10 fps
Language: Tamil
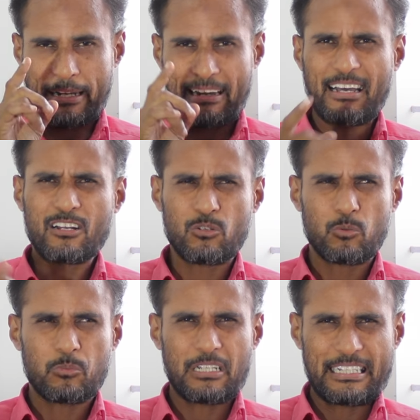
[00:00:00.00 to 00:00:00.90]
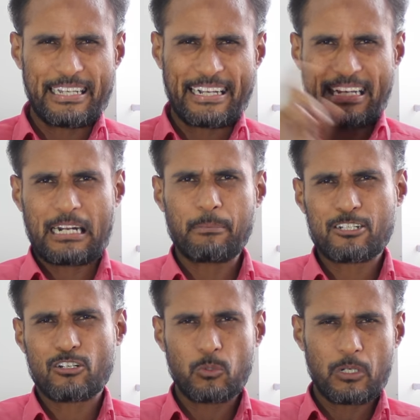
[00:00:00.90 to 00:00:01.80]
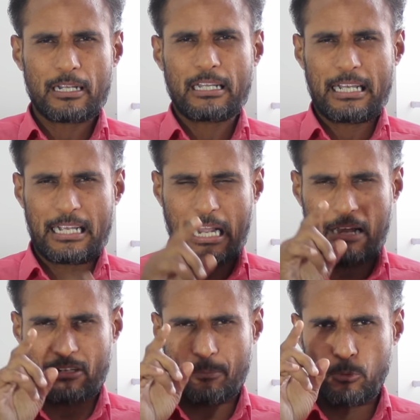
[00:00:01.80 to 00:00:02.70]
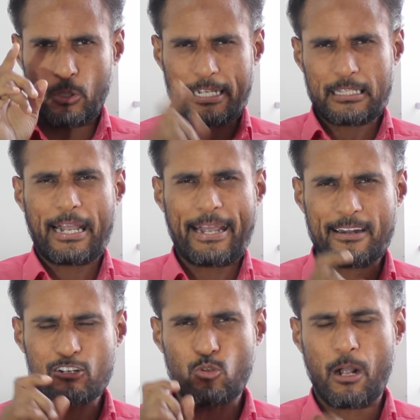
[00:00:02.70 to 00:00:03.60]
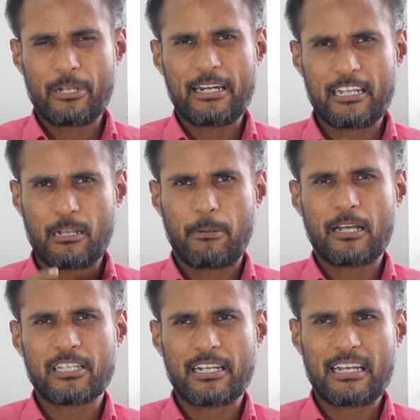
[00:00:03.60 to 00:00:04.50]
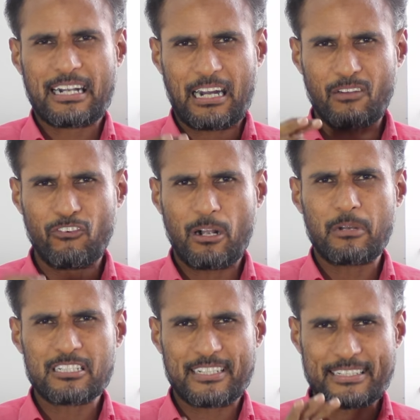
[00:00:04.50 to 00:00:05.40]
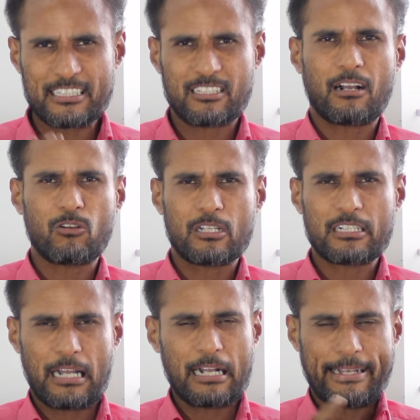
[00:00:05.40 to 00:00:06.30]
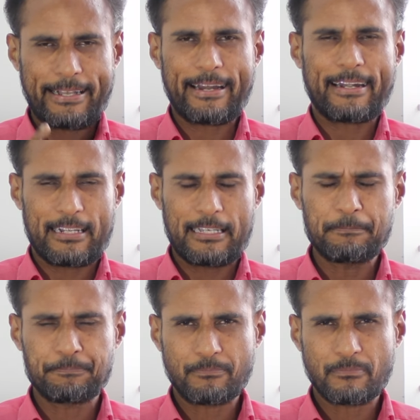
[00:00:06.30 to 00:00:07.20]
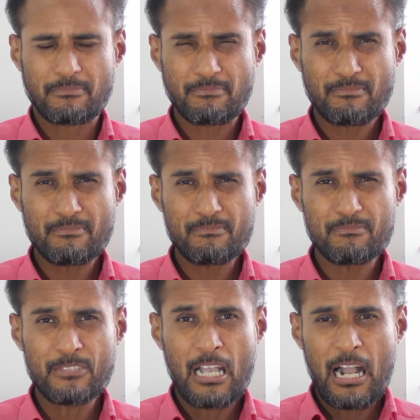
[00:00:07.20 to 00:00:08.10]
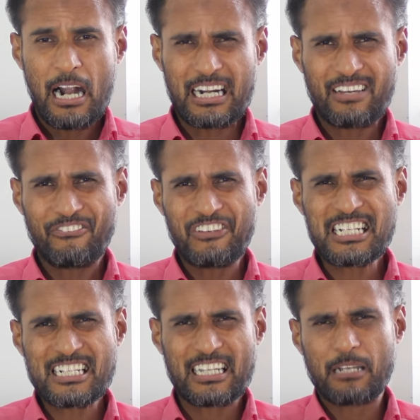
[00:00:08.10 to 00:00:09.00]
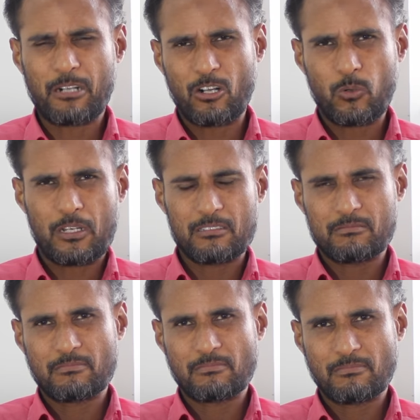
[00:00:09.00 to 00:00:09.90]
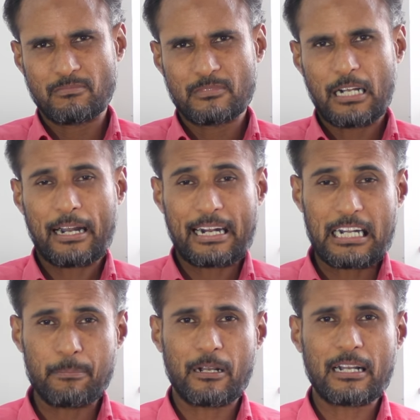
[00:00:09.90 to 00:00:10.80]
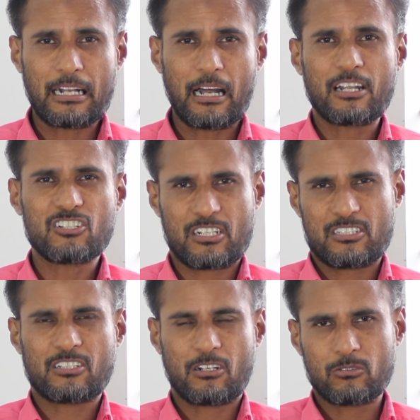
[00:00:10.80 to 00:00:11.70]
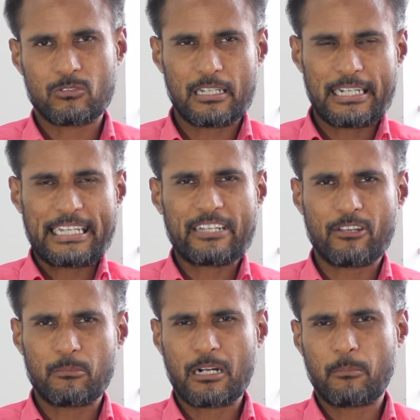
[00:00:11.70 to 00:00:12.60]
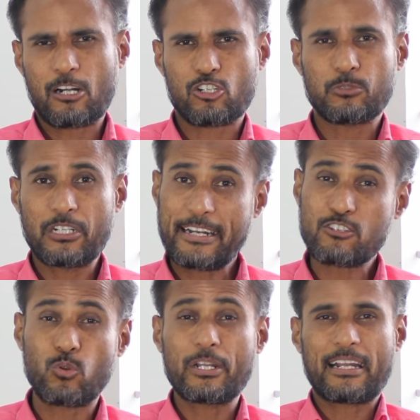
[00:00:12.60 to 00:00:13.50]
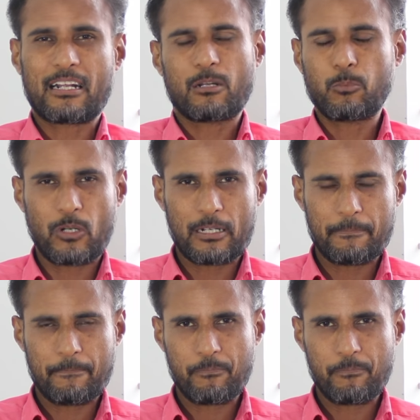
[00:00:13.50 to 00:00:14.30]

எல்லோரும் எனக்கு ரெக்கமெண்டேஷன் கொடுக்குறதே அவரை போய் தயாளன் சுவாமிகளை நீங்கள் பார்த்தீங்கன்னா கன்ஃபார்மாக சக்ஸஸ் ஆகும் அதுக்கு நாங்கள் கேரண்டி ஆனால் ஃபீஸ் அதிகமாகுவார் ஆனால் கண்டிப்பாக காரியம் சக்ஸஸ் ஆகும் அதில் எந்த விதமான மாற்றமும் இல்லைன்னு சொல்லி எனக்கு அனுப்புவாங்க